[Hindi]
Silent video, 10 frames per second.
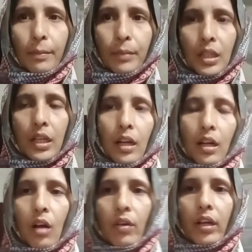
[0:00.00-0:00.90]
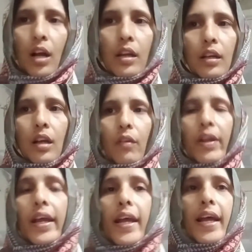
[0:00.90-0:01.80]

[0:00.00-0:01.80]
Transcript: अम्मी ने रखा हुआ है कहाँ रखा हुआ है